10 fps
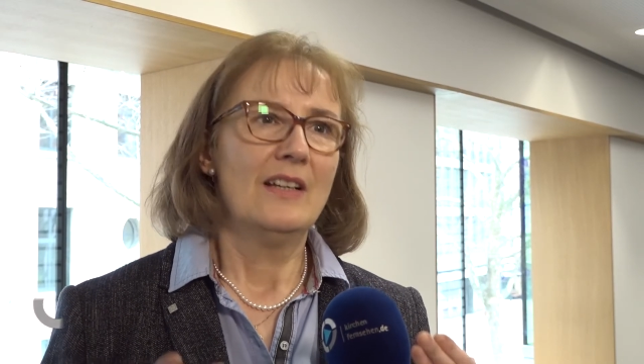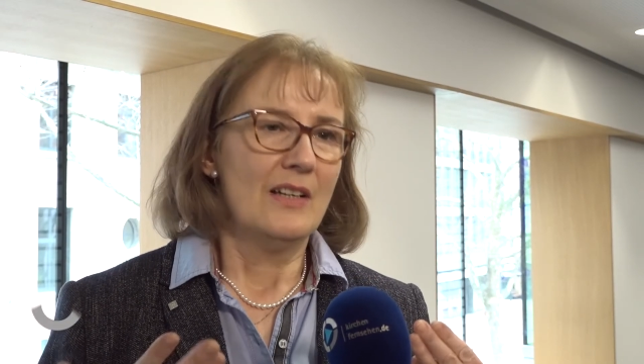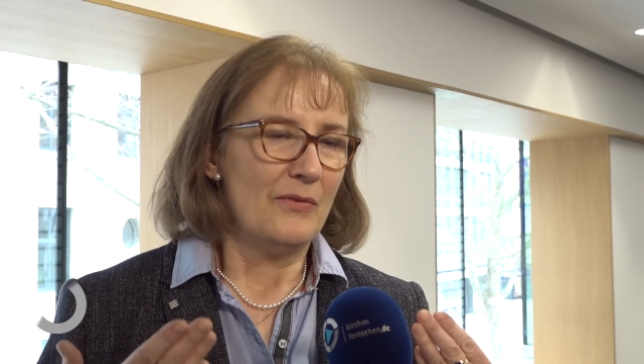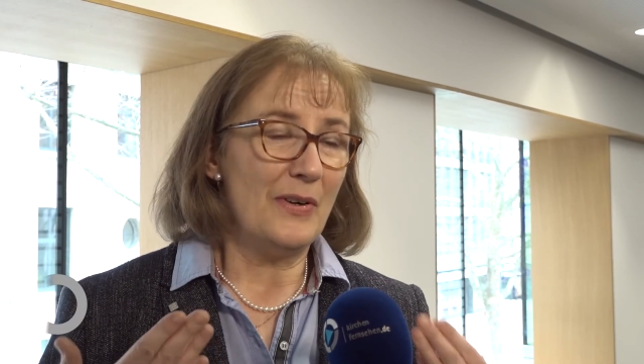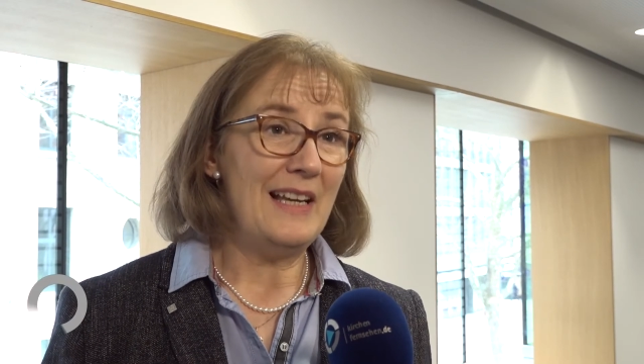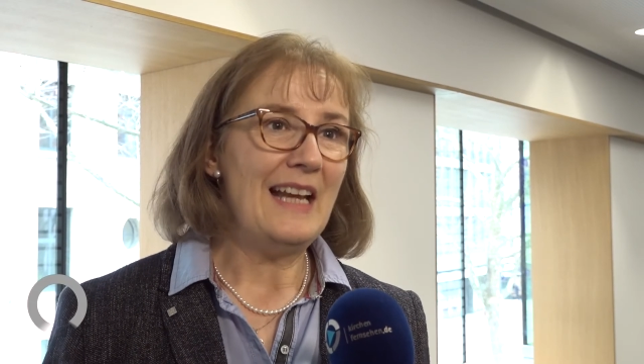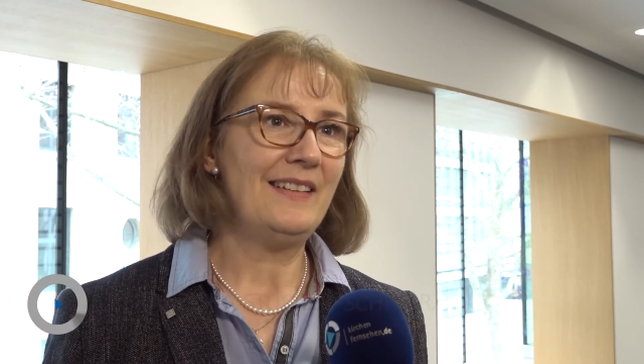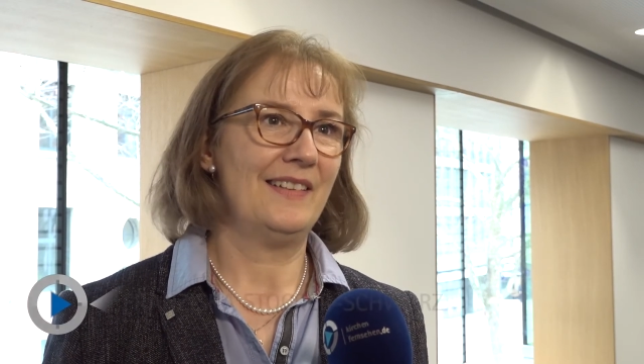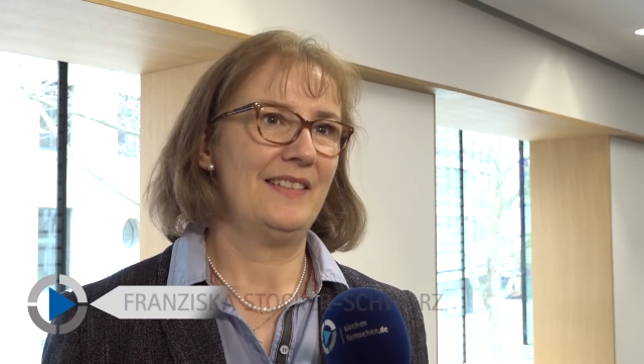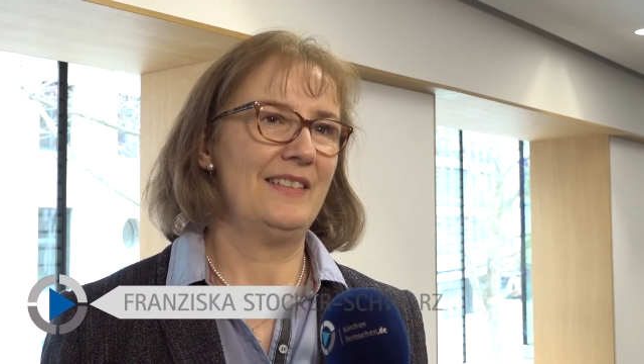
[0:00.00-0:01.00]

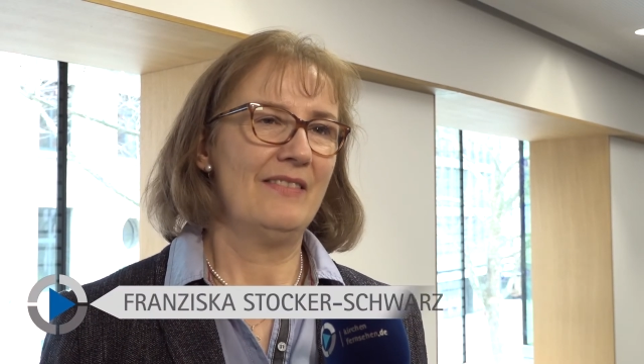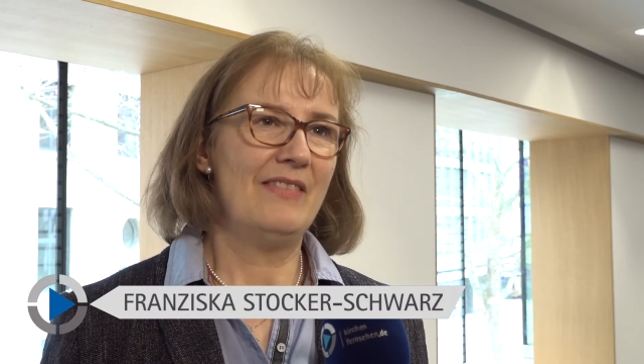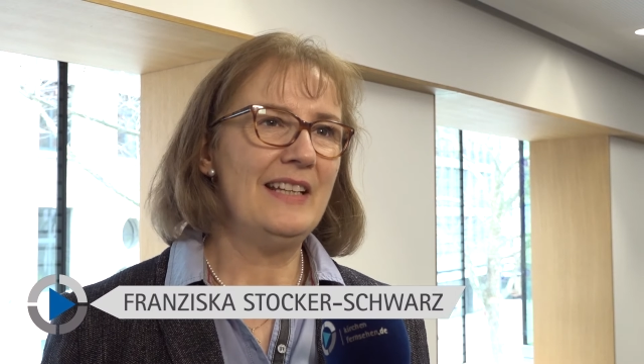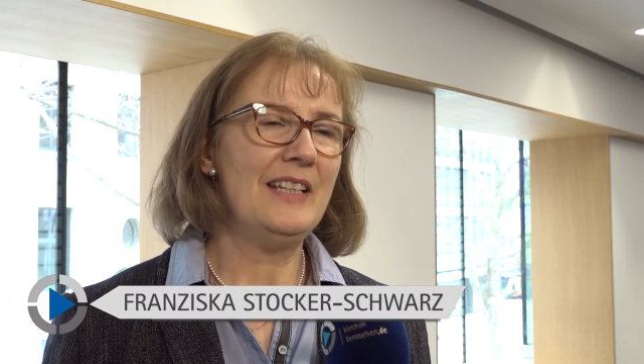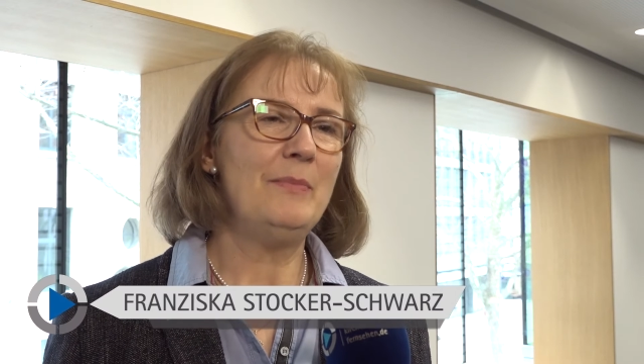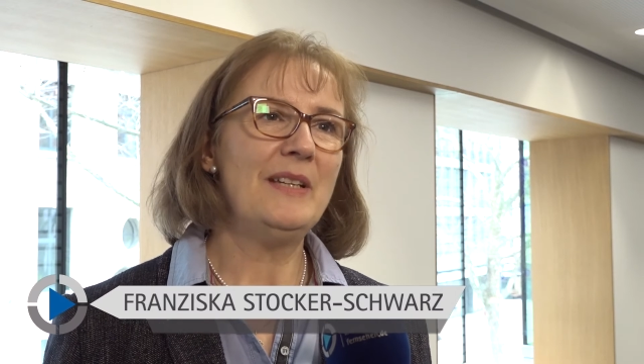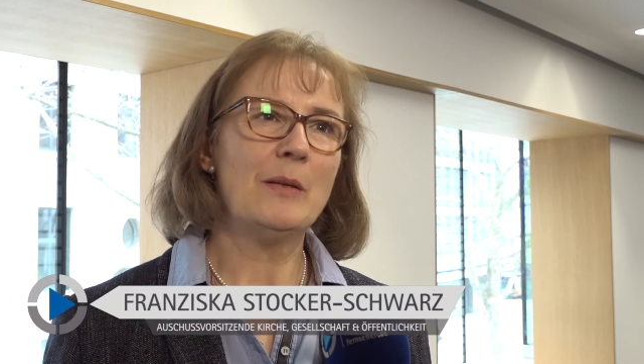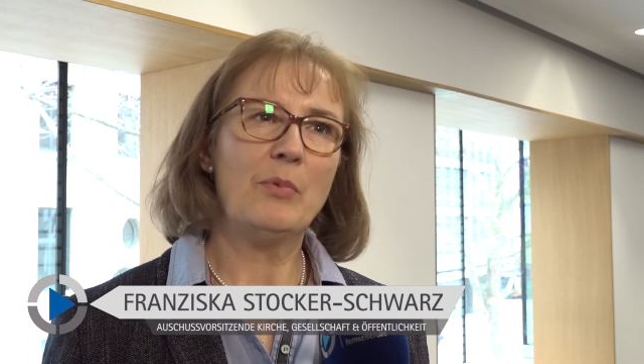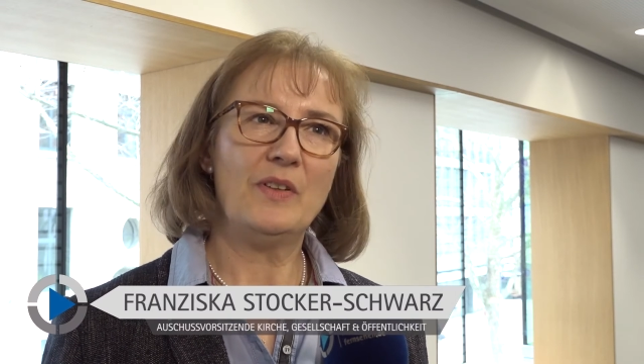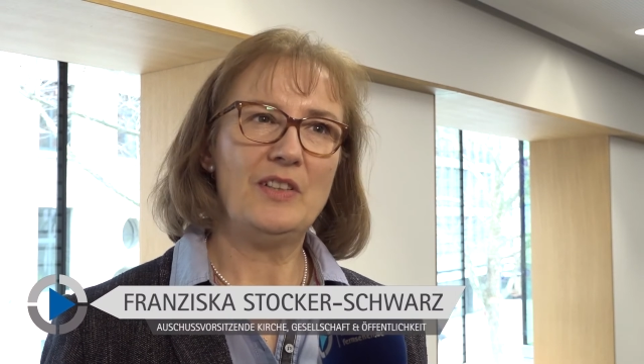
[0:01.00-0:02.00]
verletzt, wenn ich mich der
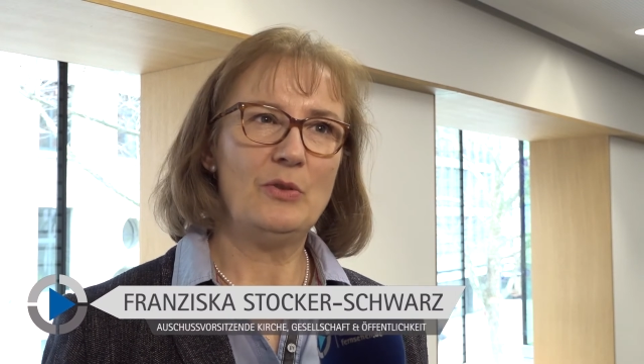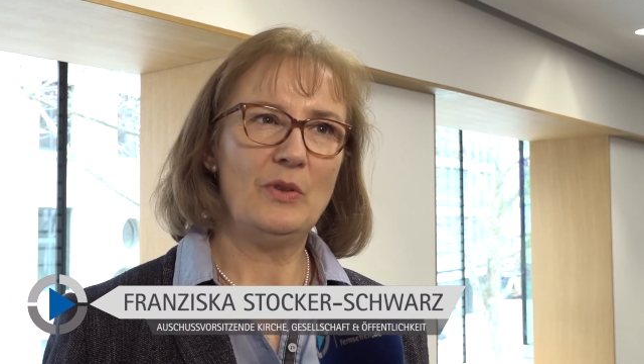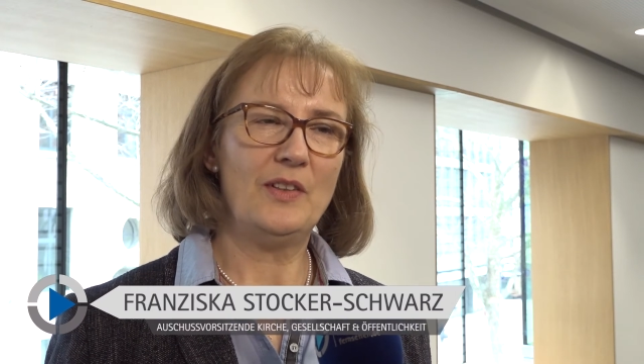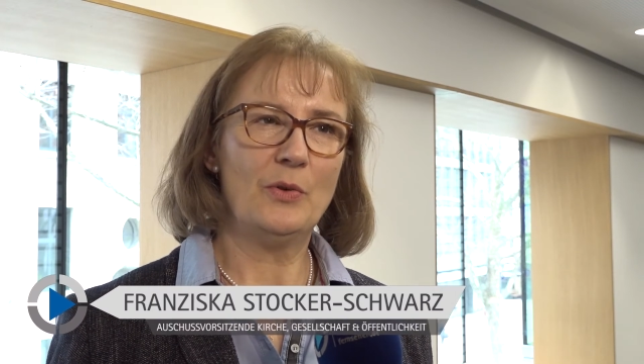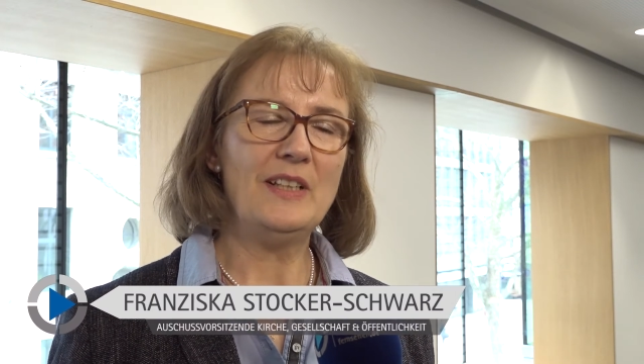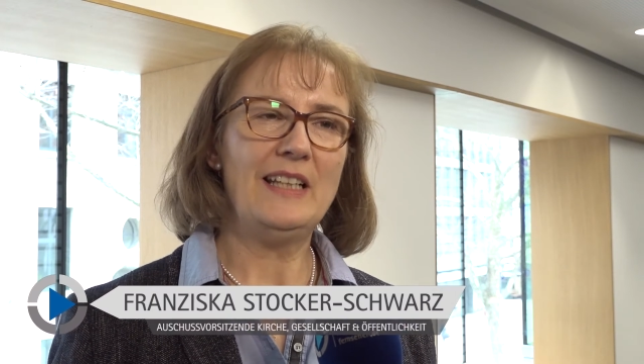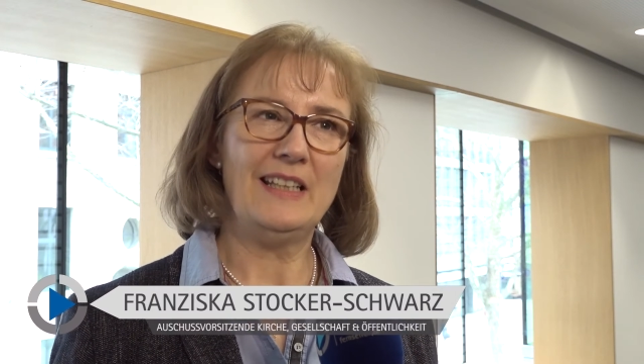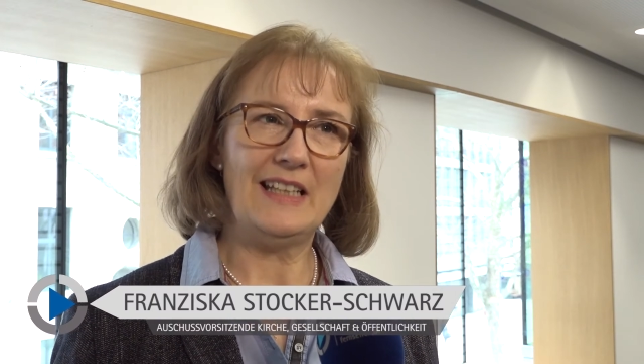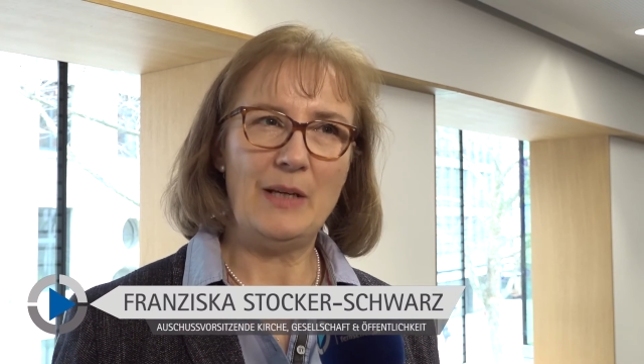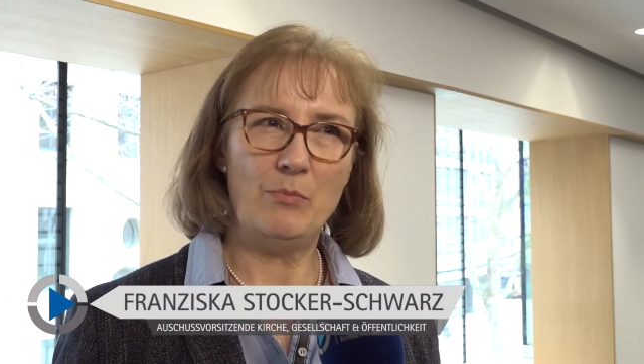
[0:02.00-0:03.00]
Prostitution
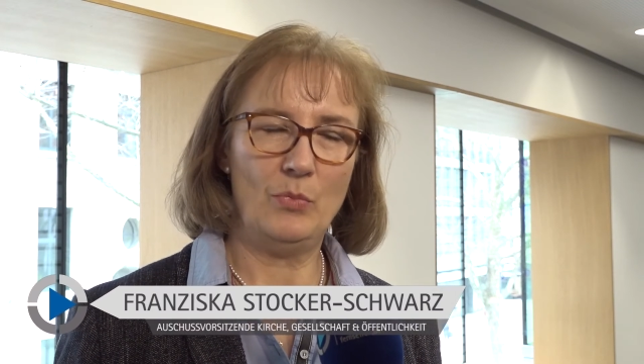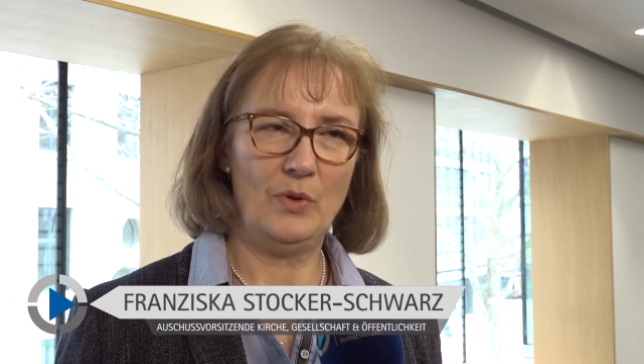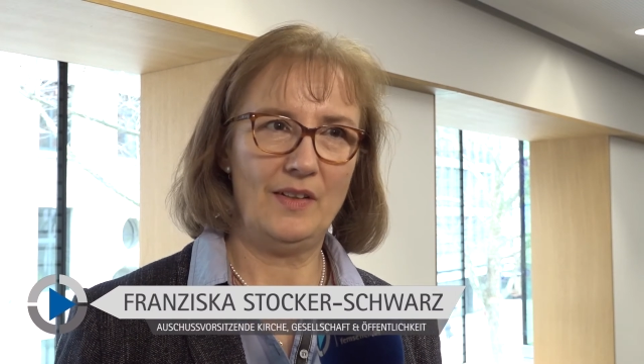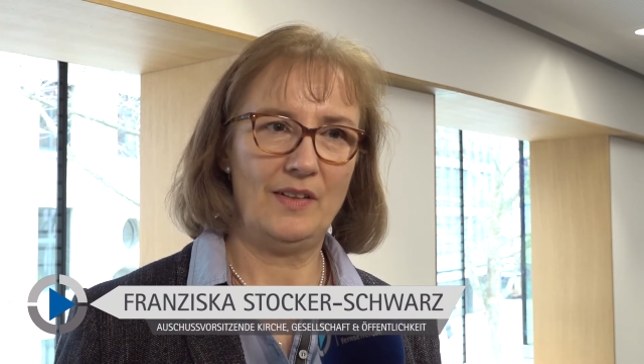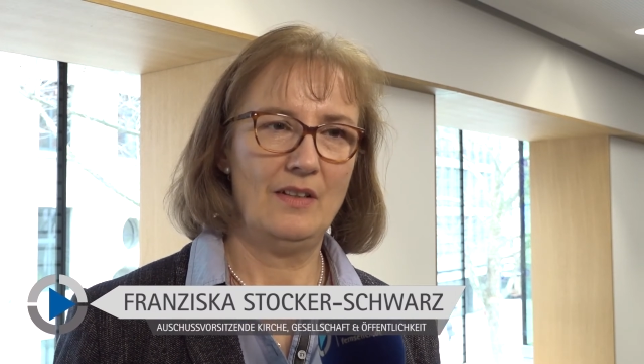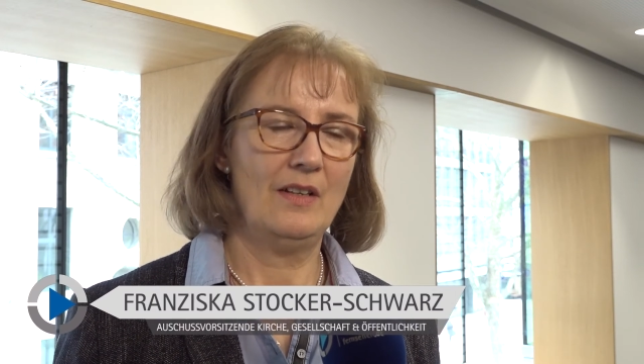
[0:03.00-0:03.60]
hingeben muss.